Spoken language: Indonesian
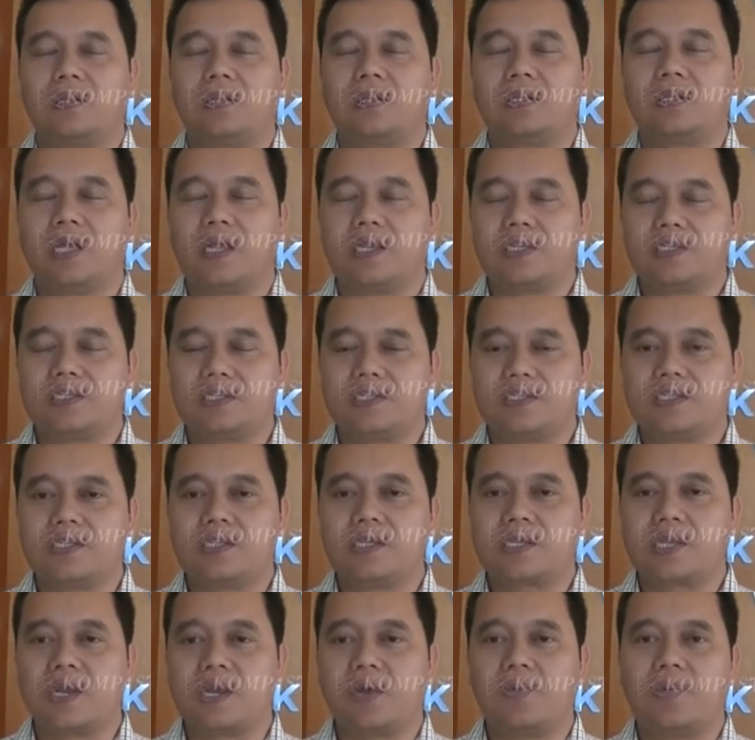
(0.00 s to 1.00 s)
dari
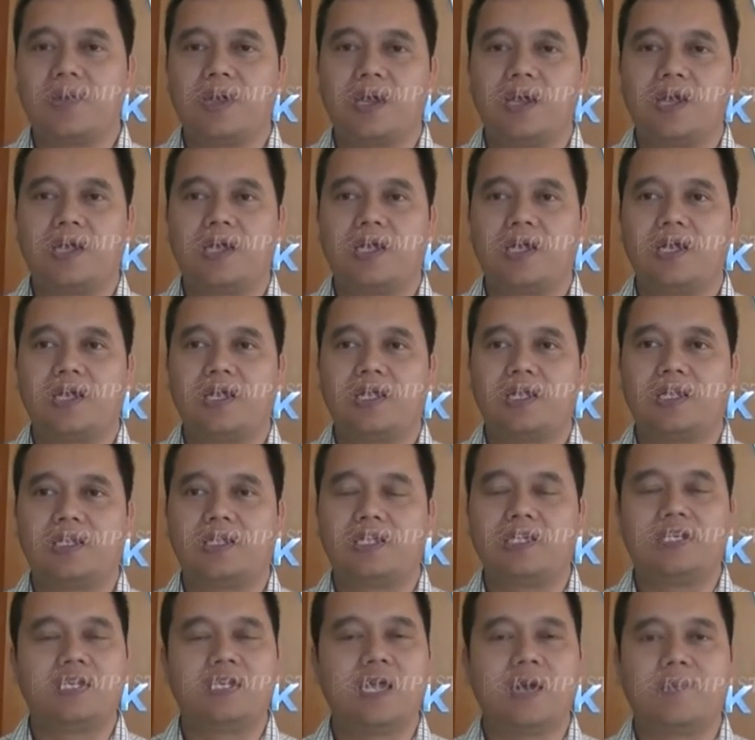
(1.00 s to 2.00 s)
sisi KWH
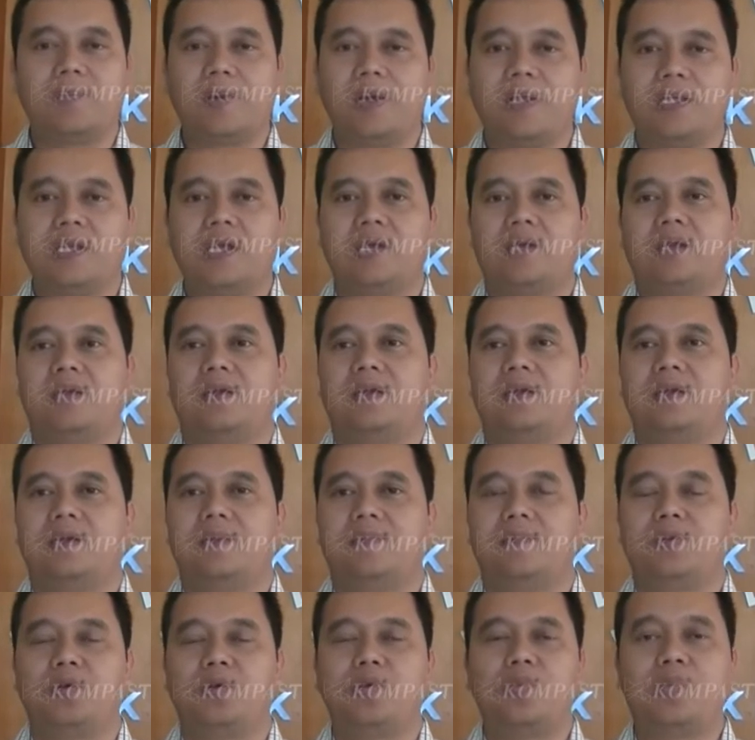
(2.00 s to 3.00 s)
tidak banyak
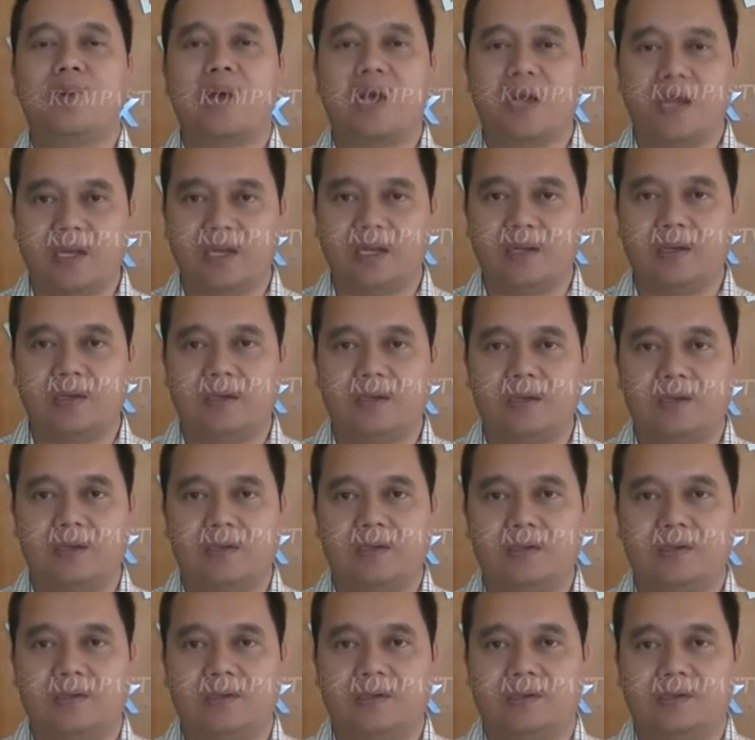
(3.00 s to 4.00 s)
perubahan
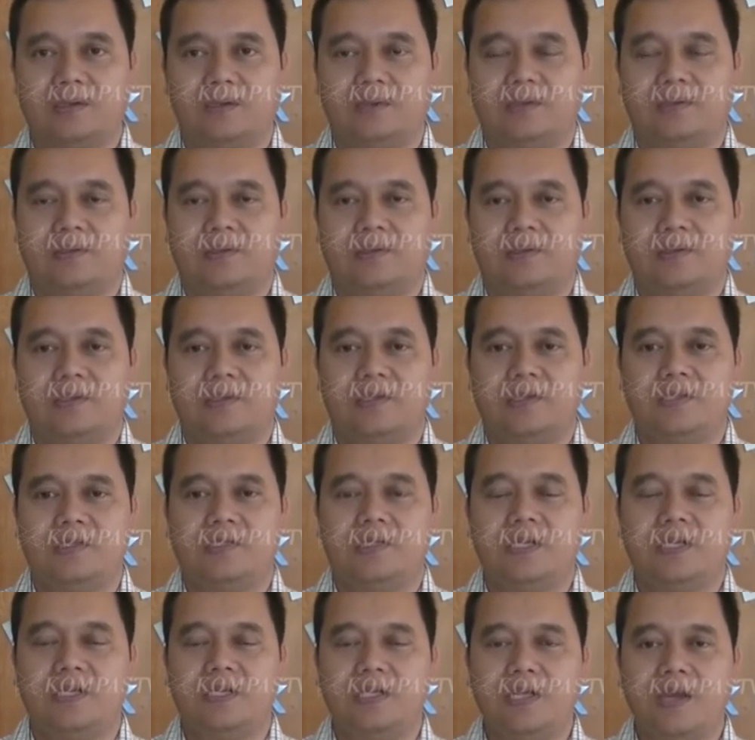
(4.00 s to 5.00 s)

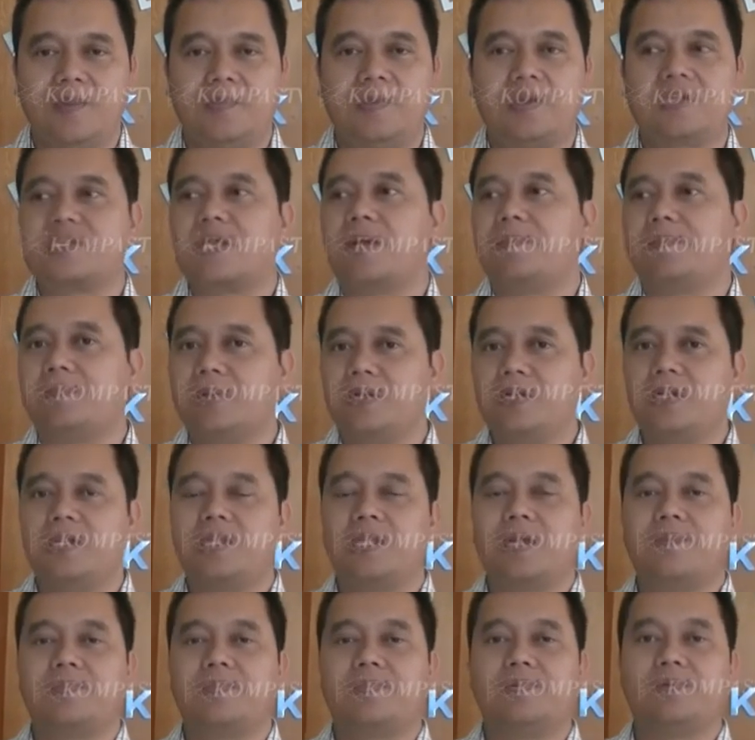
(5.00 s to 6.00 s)
jadi hampir stabil
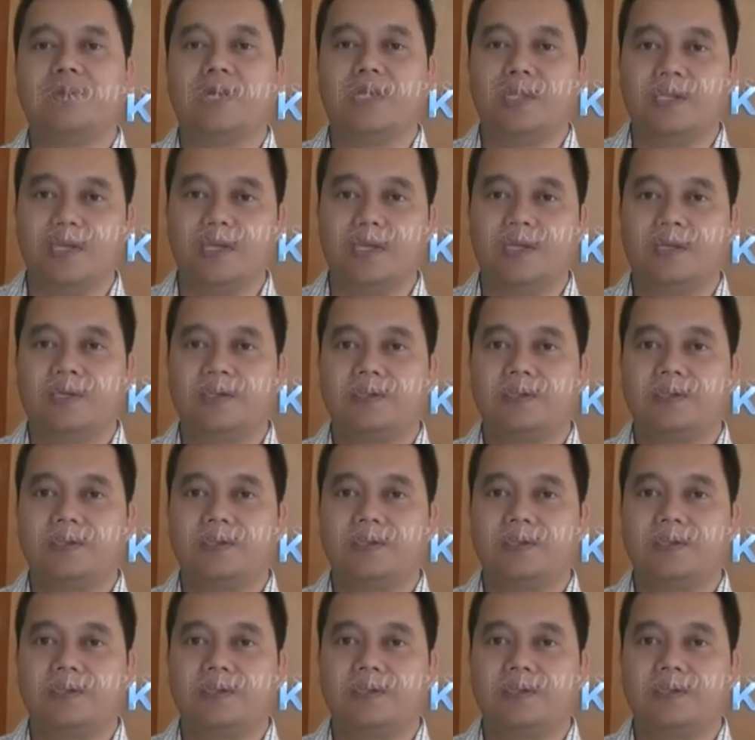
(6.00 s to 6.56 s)
tiap bulannya